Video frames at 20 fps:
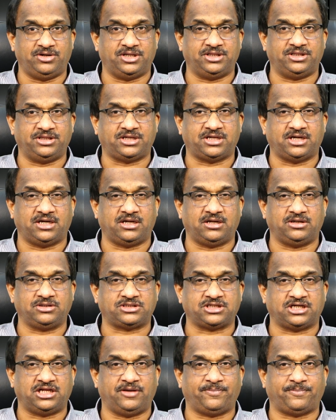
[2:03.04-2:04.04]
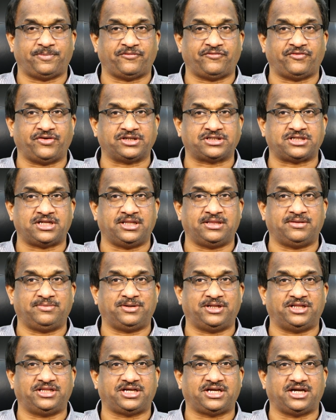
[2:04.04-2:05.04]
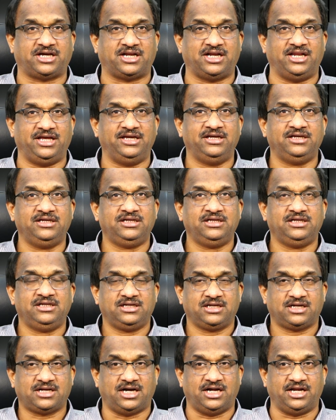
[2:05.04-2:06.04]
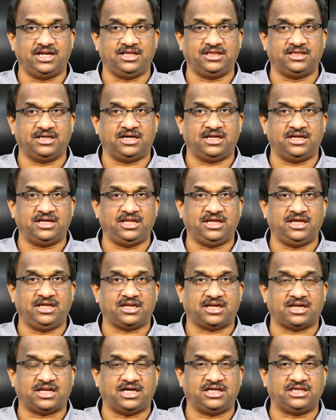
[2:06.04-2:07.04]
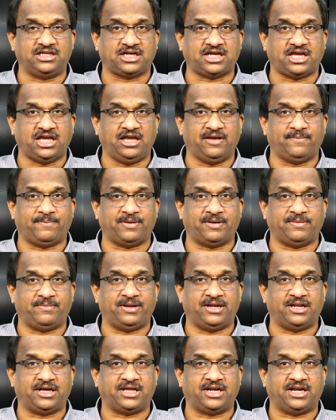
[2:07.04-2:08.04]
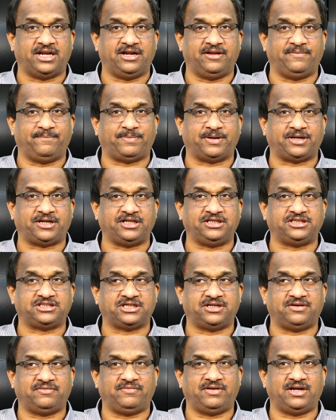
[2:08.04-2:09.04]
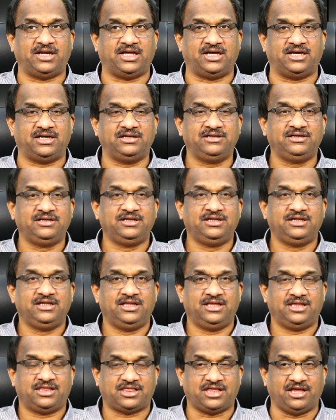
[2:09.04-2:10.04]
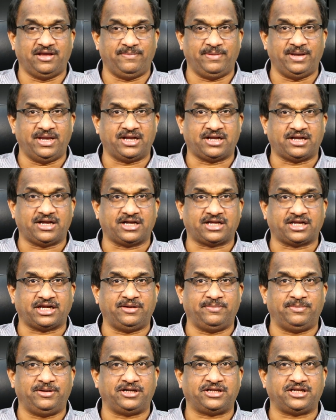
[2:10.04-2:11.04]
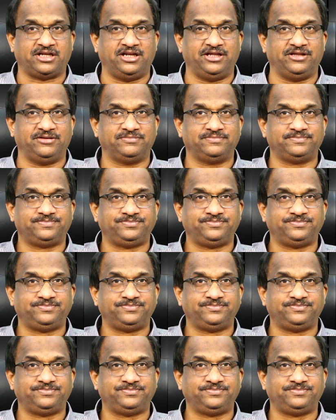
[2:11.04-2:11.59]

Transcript: ఉన్న అధికారులు చాలా ప్రొఫెషనలిజం ఉన్న అధికారులే కానీ దాన్ని రాజకీయపరమైన గ్రహణం పట్టించడం వల్ల సిబిఐకి క్రెడిబిలిటీ లేదు